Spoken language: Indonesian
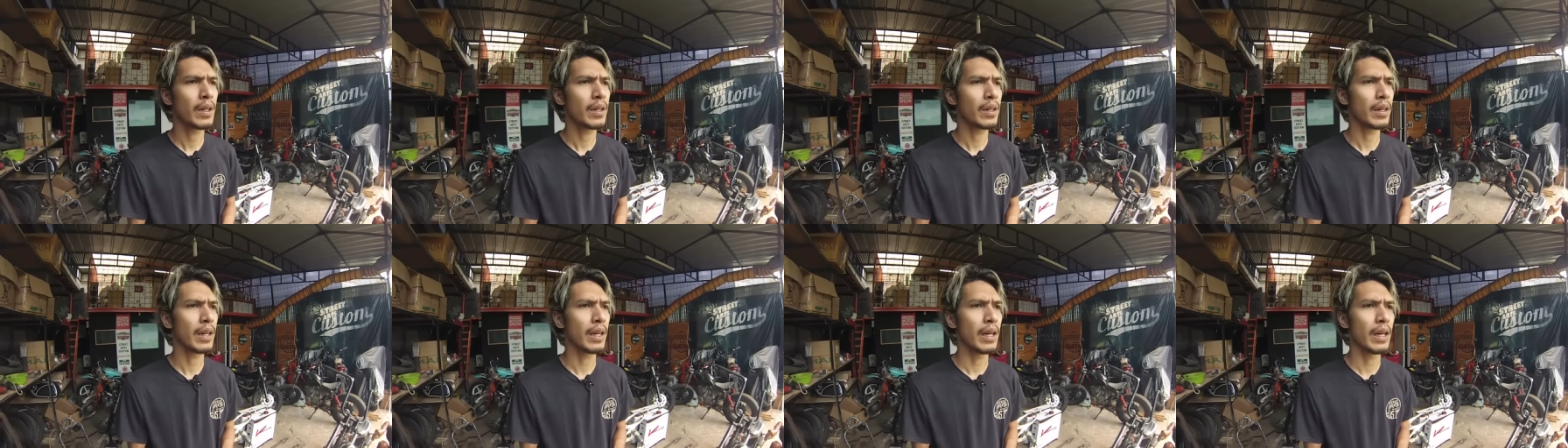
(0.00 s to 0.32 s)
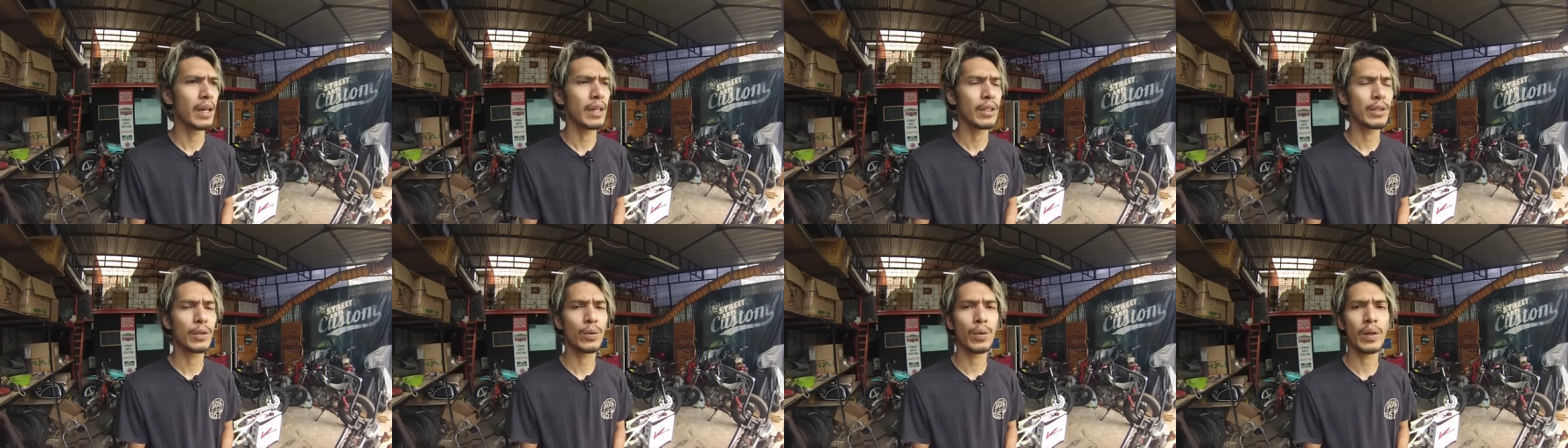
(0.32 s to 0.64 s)

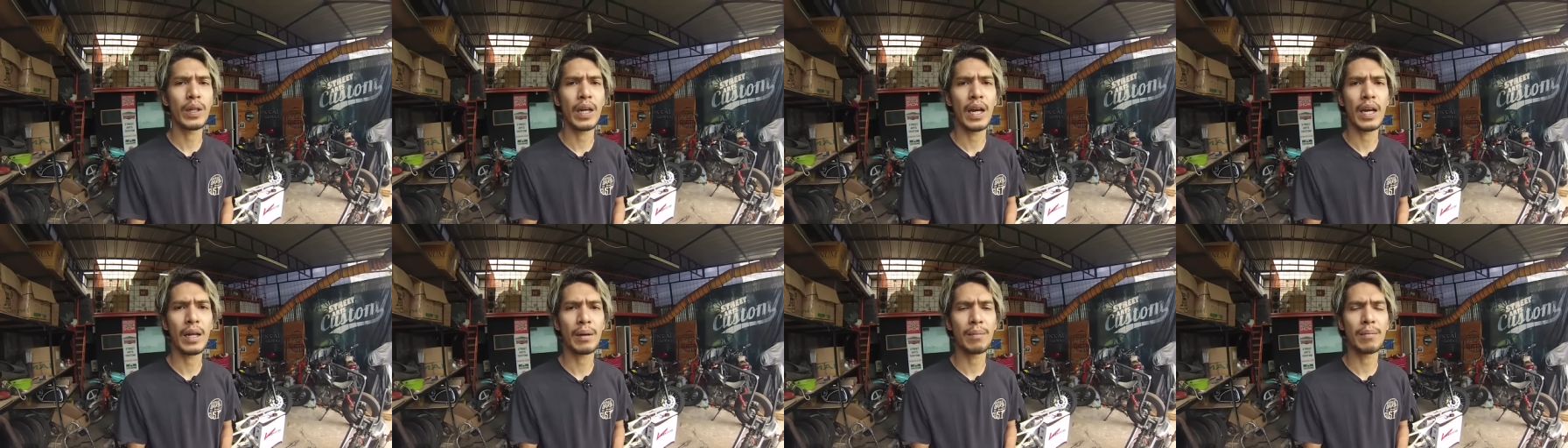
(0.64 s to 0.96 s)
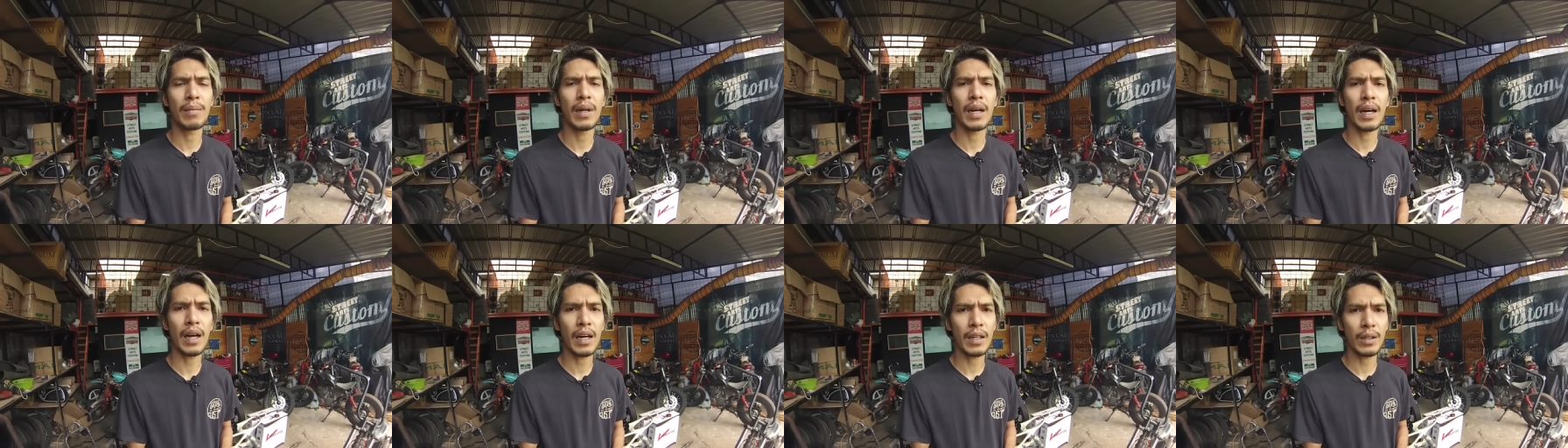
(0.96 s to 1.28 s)
nah swing
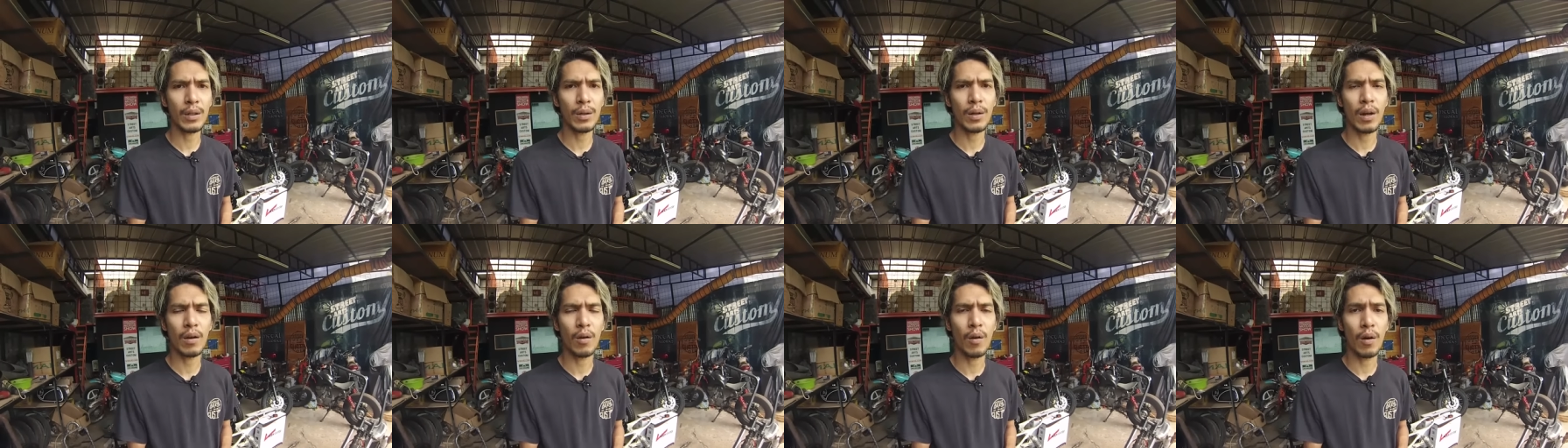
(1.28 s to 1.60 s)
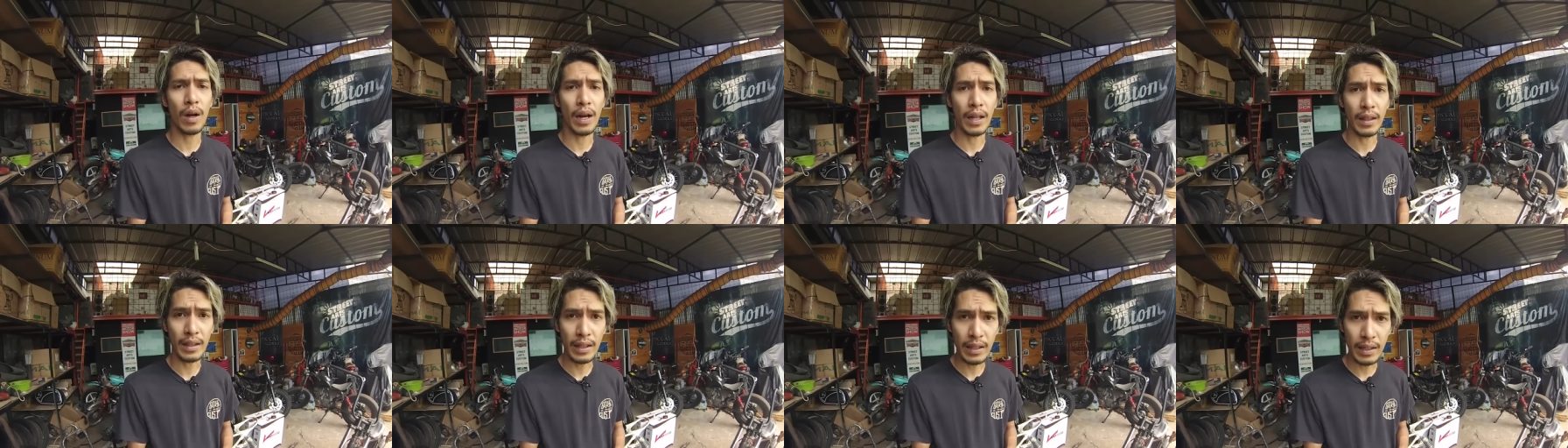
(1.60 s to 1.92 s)
arm belakang juga gue
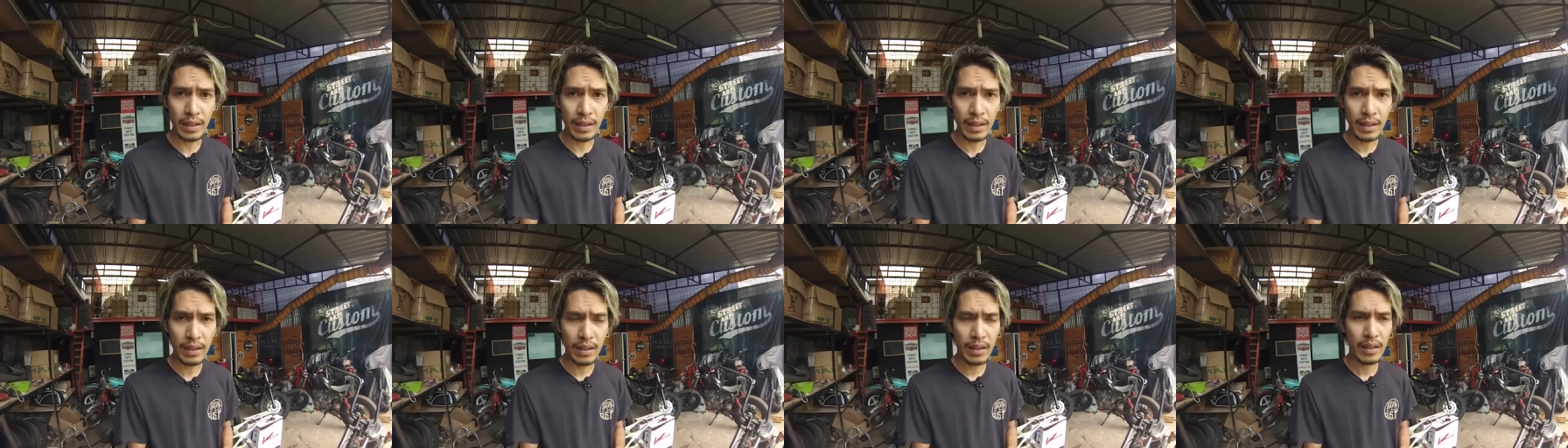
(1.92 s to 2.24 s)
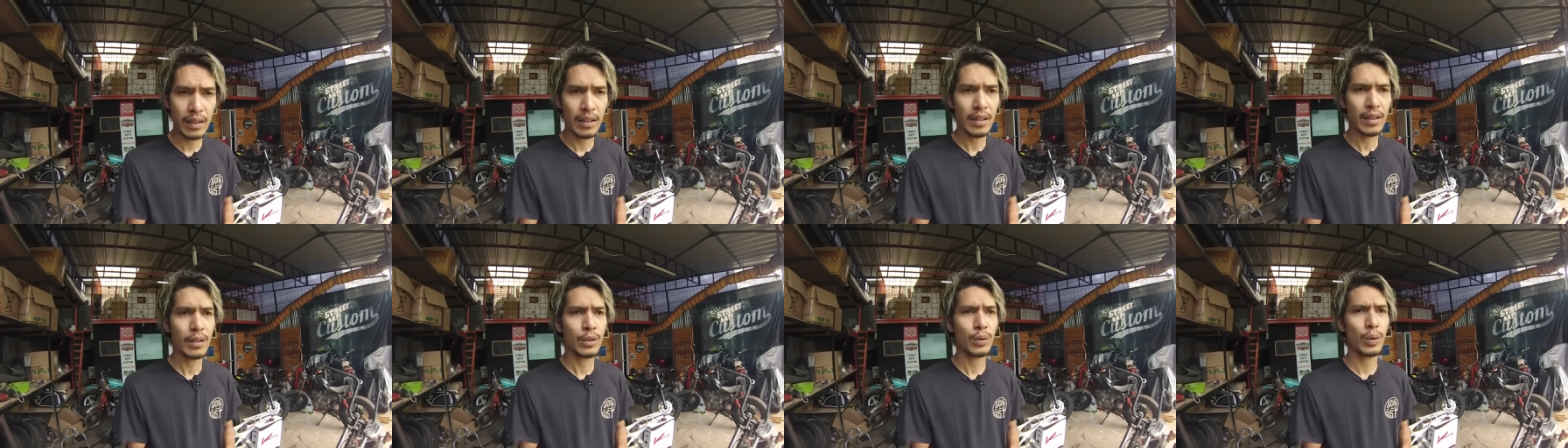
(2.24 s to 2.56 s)
ganti
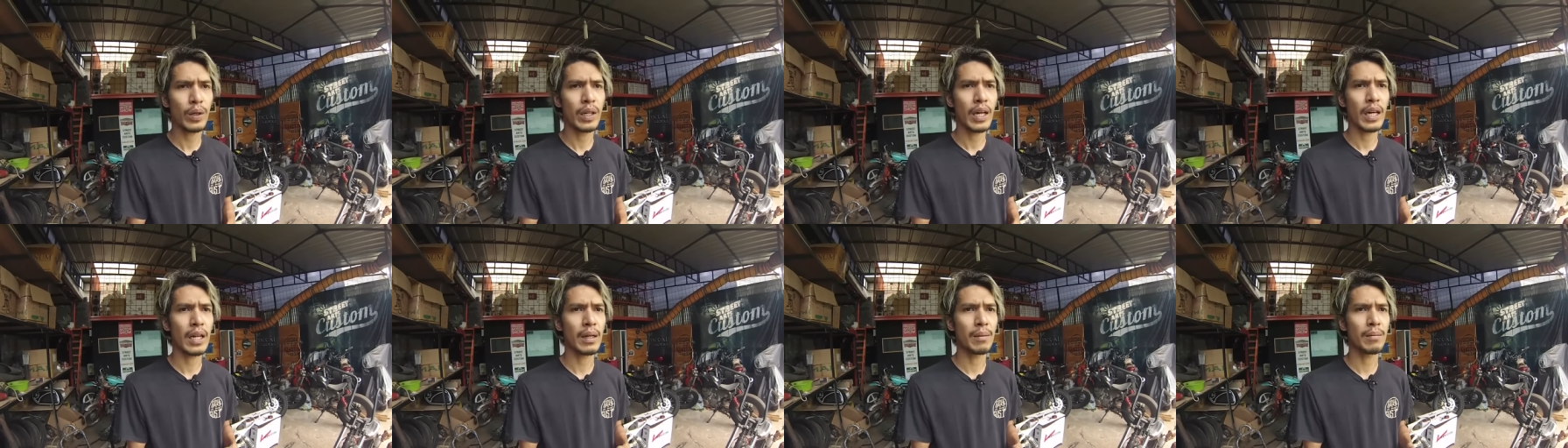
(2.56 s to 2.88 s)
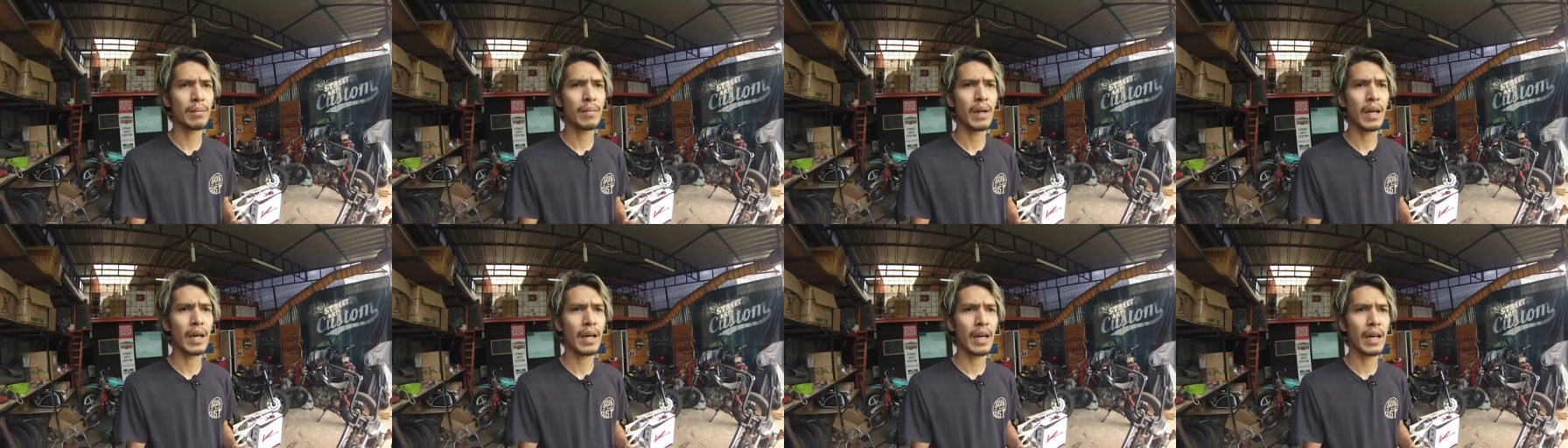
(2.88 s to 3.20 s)
swing
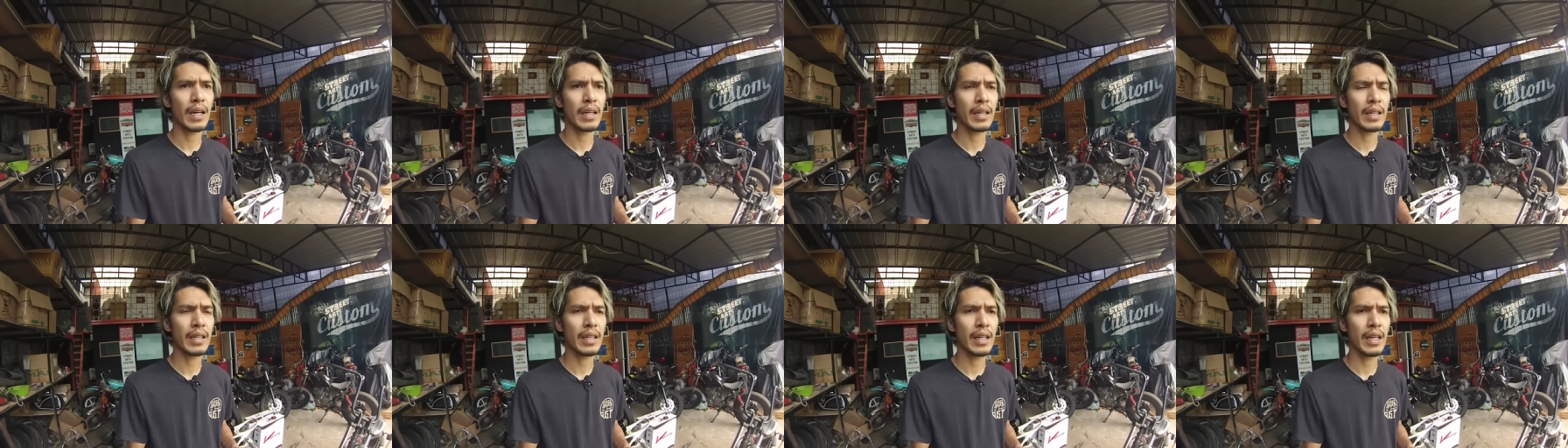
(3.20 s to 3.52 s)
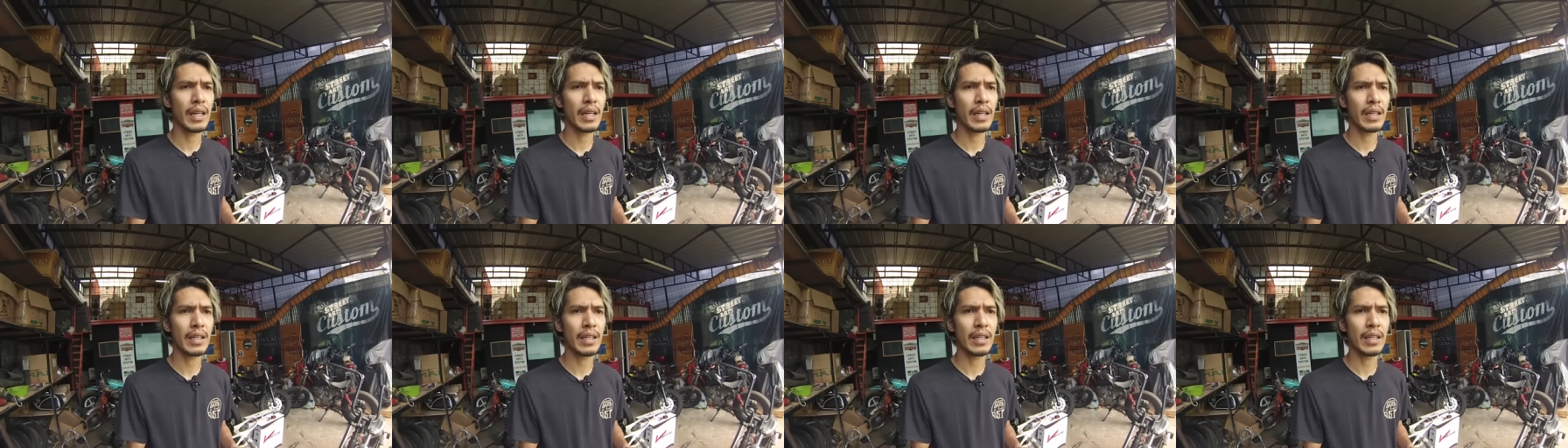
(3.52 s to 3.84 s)
arm belakangnya
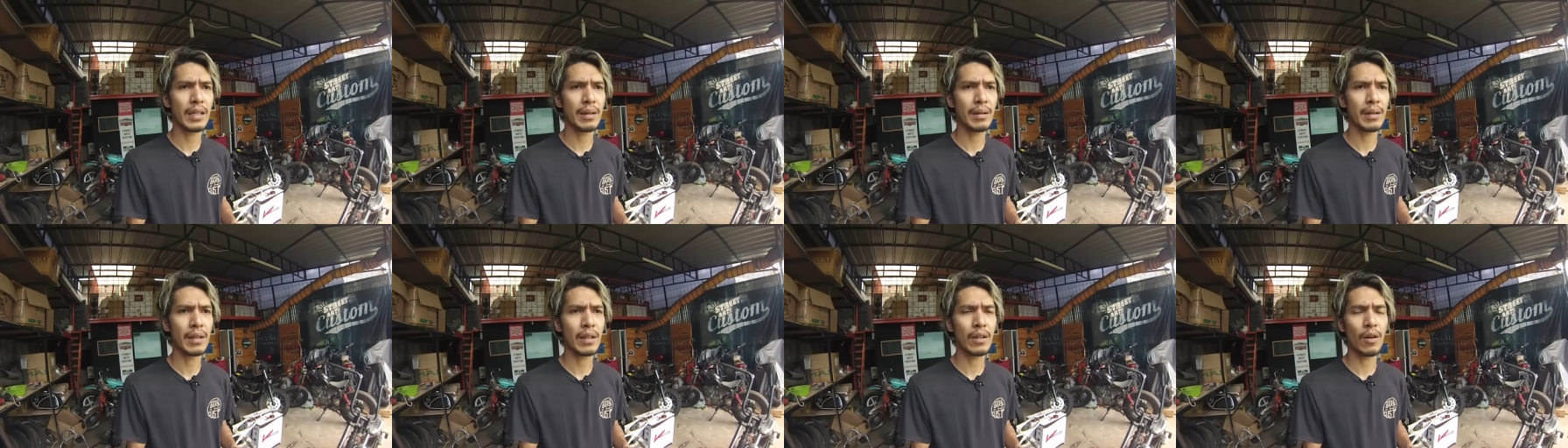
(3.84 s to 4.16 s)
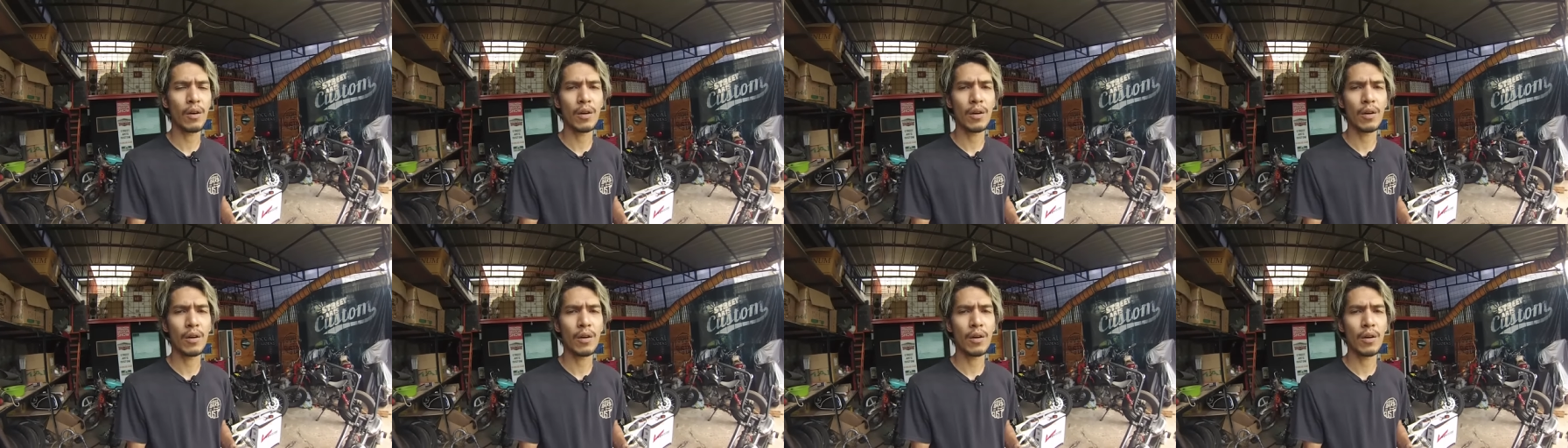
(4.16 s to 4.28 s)
dari